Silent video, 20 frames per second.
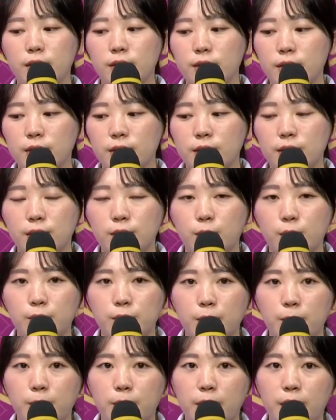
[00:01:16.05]

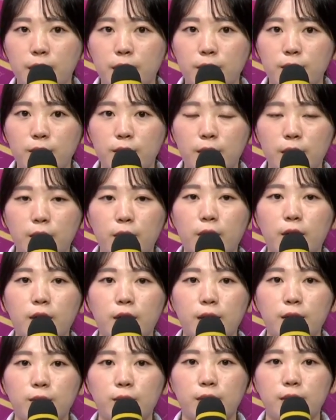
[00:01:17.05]
지적션배에서 내려가게
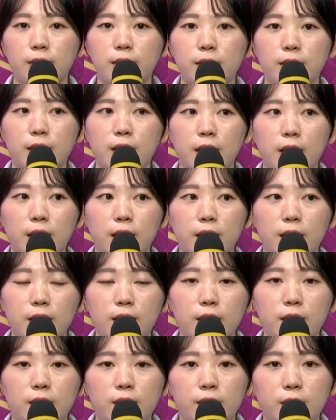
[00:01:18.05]
됐는데
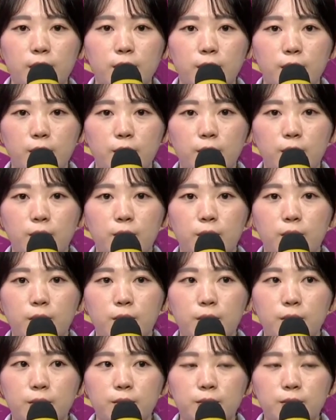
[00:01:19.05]
어,